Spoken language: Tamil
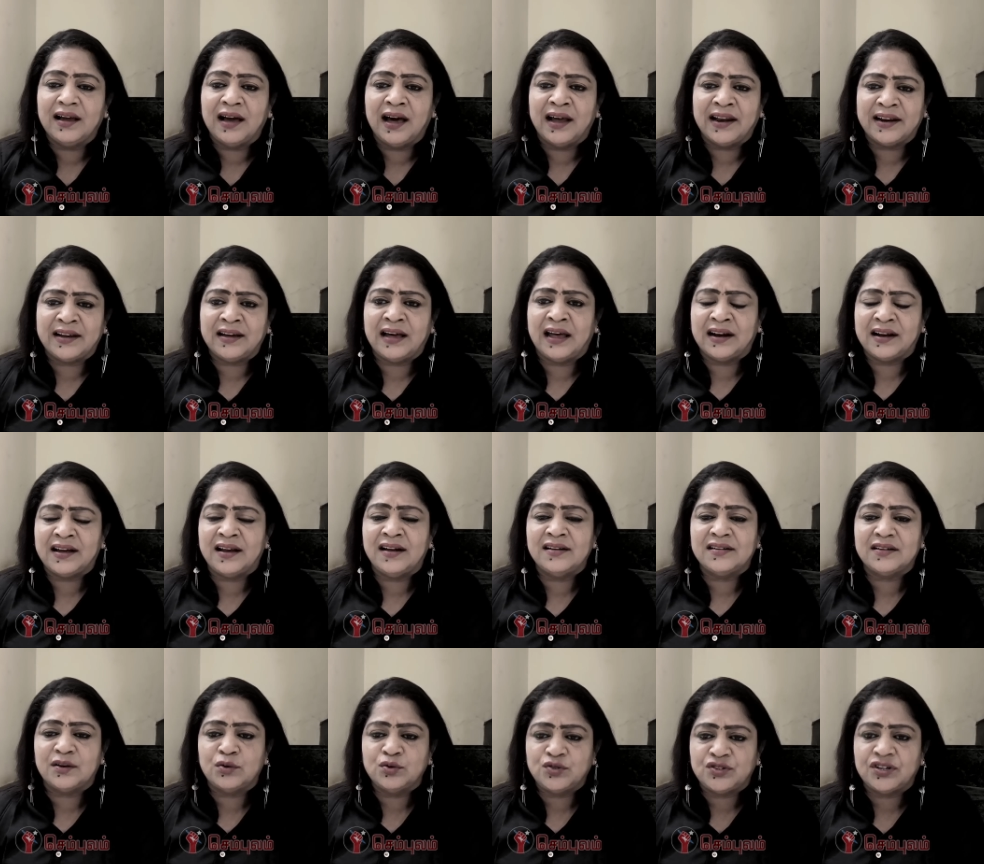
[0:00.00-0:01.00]
அரக்க
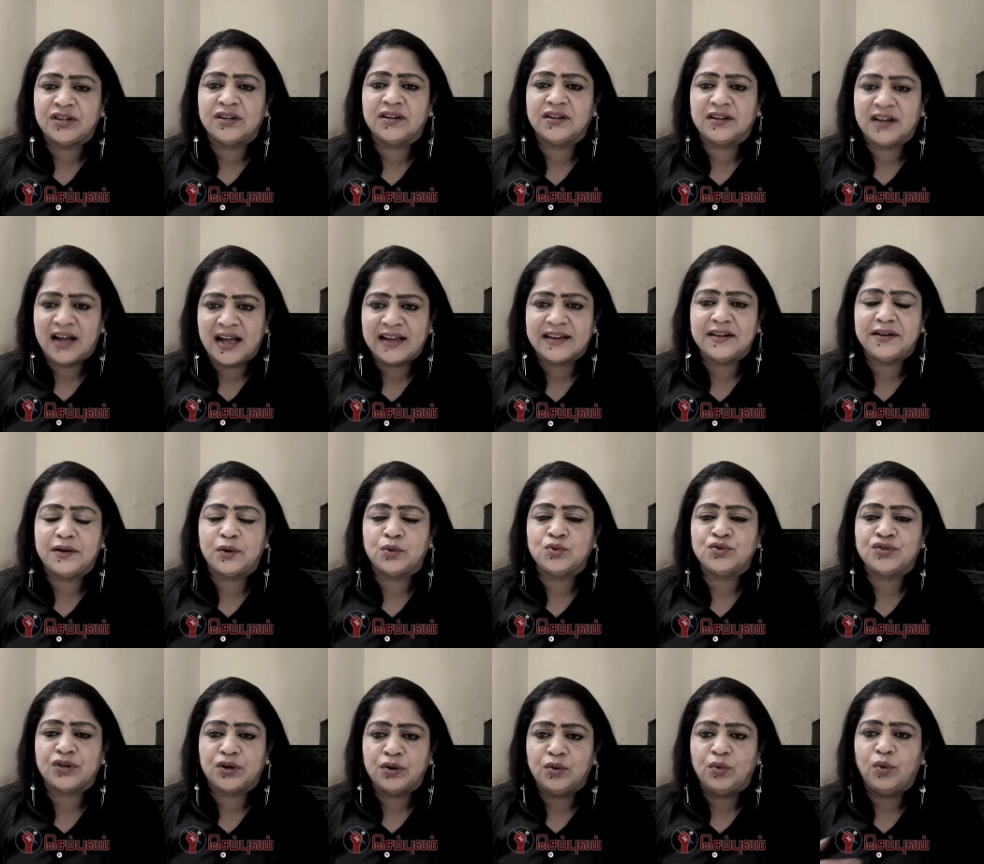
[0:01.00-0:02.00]
அரக்கால் ட்ரௌசர் காக்கி
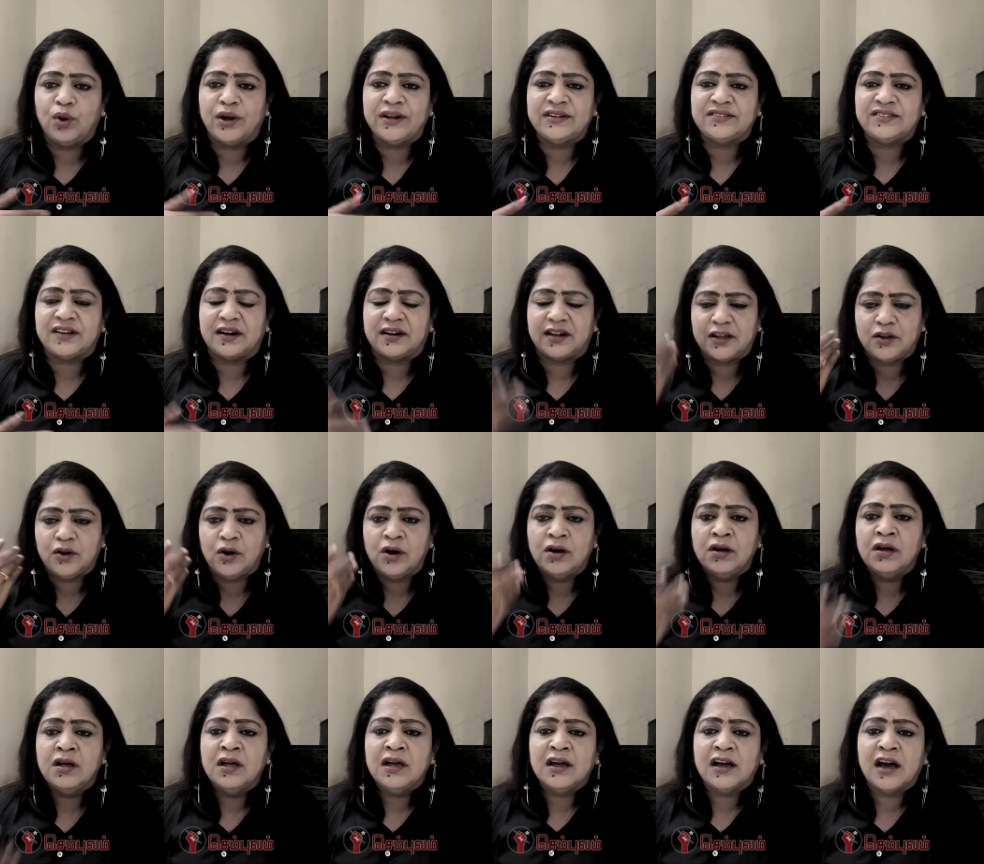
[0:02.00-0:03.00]
ட்ரௌசரும் ஒயிட் சட்டையும்
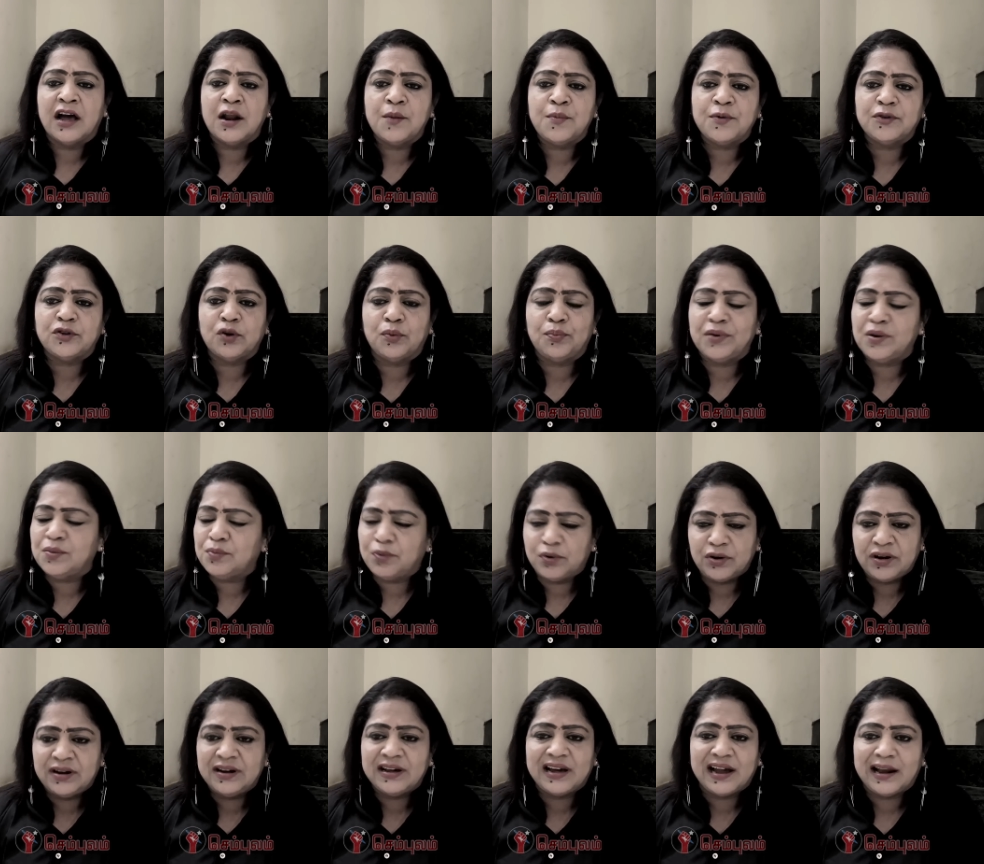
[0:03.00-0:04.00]
கருப்பு தொப்பியும்
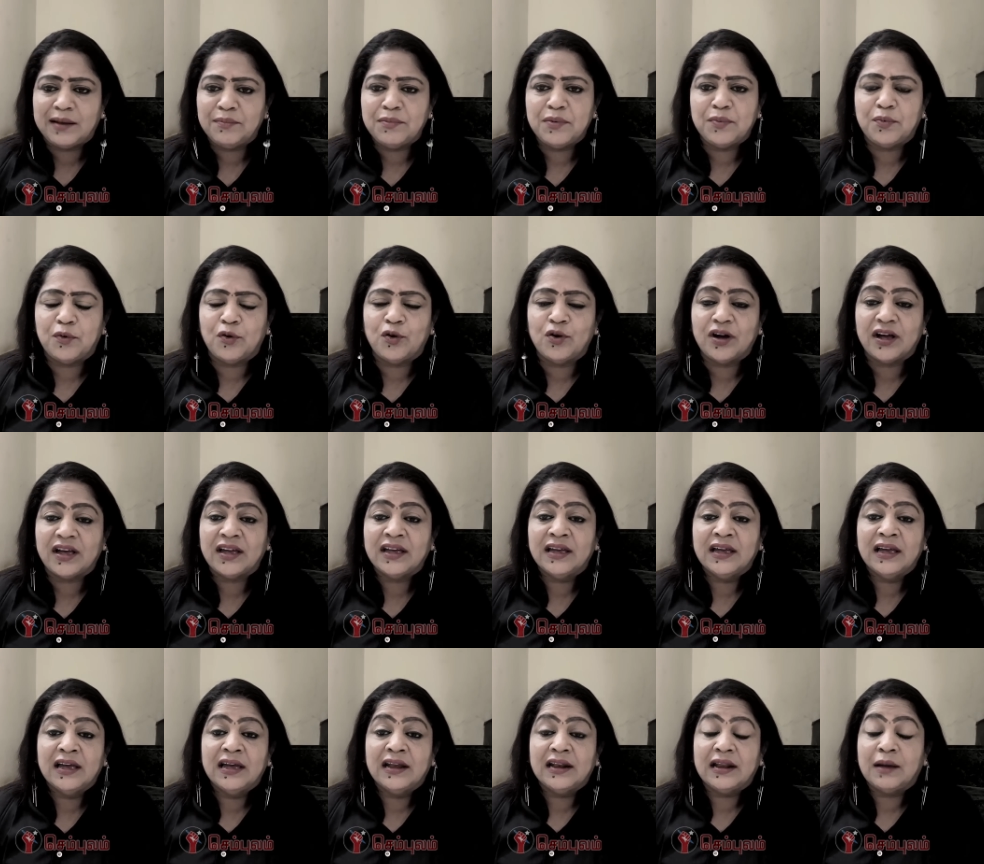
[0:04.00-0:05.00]
போட்டுட்டு கிளம்பி போங்க
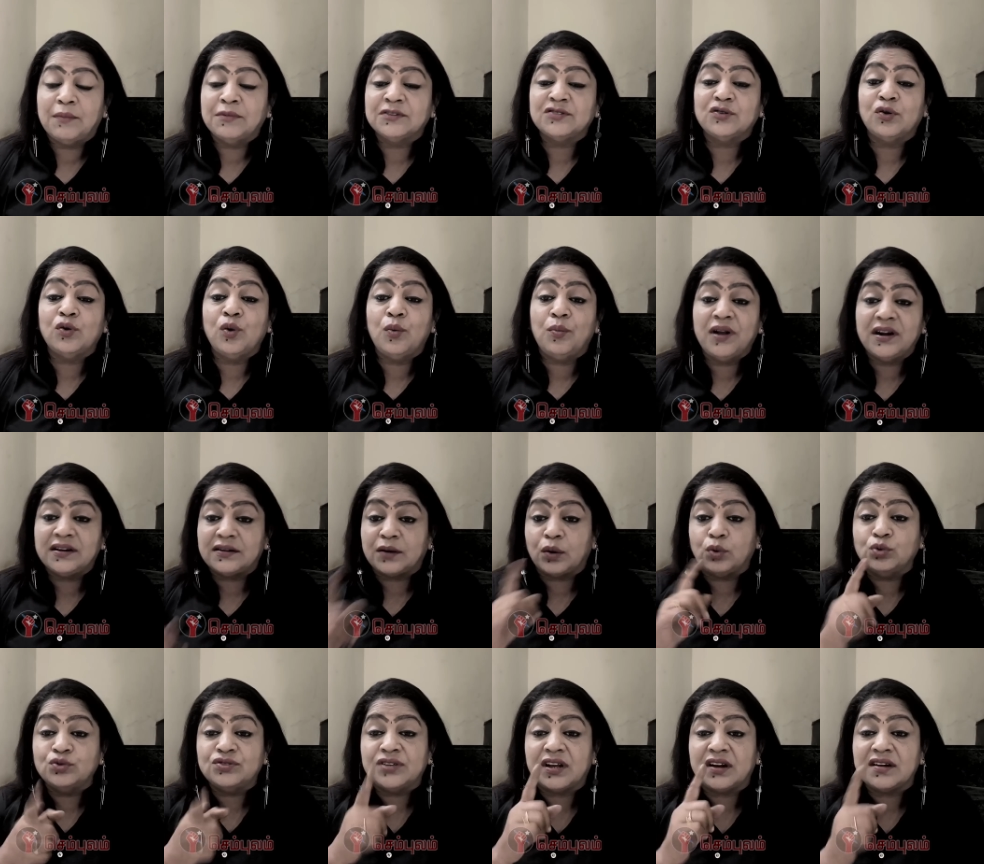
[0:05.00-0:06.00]
நம்ம சொல்லுவோம்ல
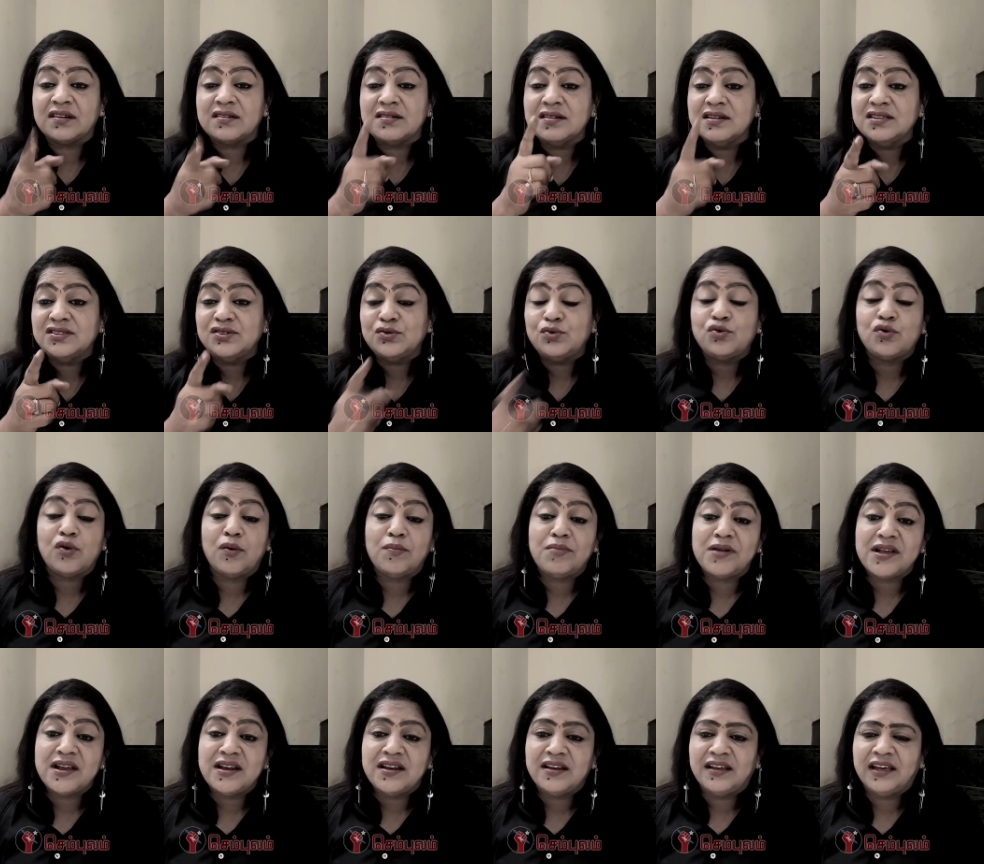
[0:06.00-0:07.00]
ட்ரௌசரை கிழிச்சு விட்றோம்
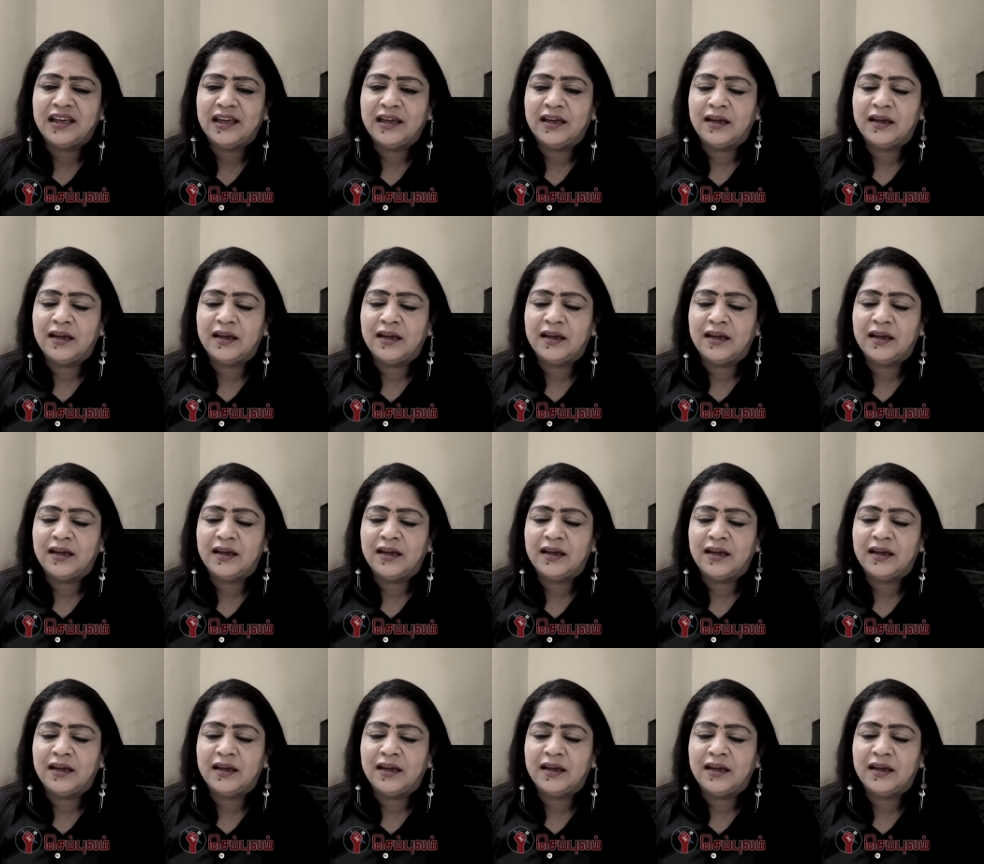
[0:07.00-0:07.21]
அப்படின்னு